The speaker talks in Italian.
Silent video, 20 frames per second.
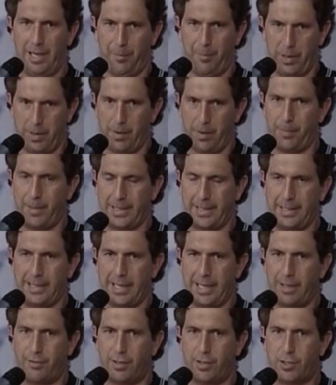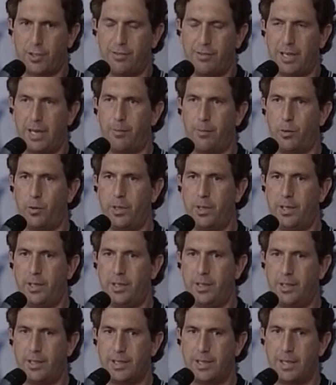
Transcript: la prima partita che facevamo e